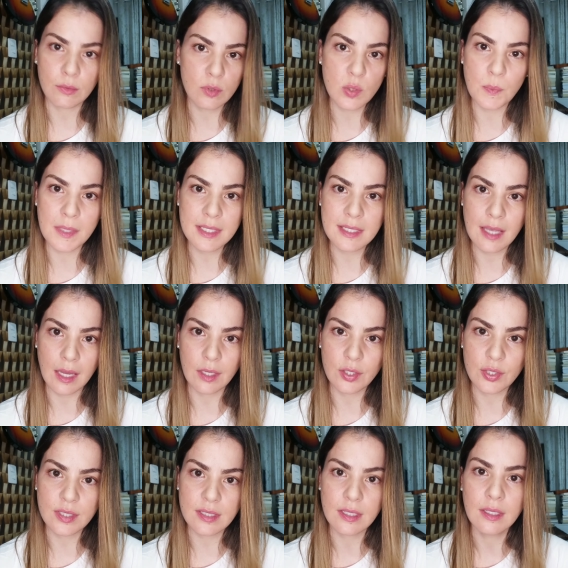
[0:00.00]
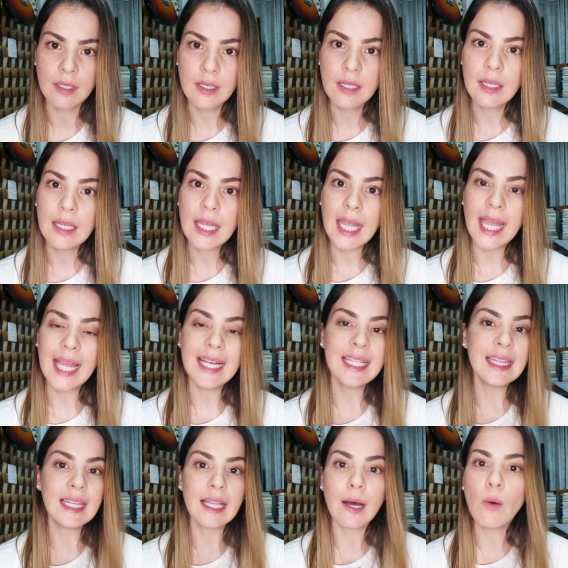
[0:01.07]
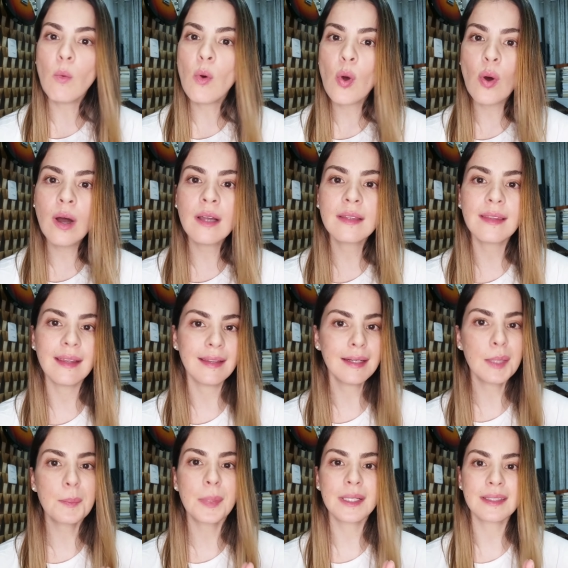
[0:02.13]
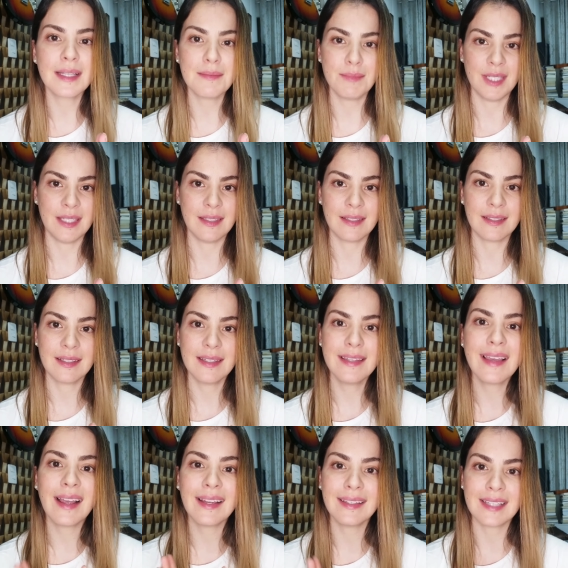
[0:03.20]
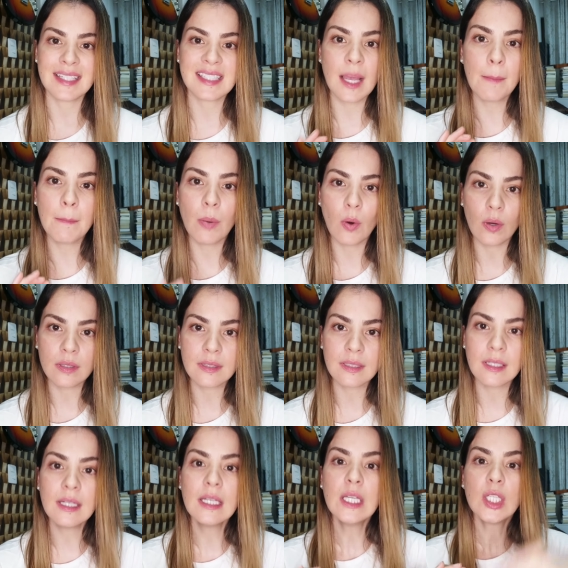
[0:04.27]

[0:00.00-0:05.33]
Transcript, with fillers: dos pacientes. Ele não coordena a pandemia e ainda sabota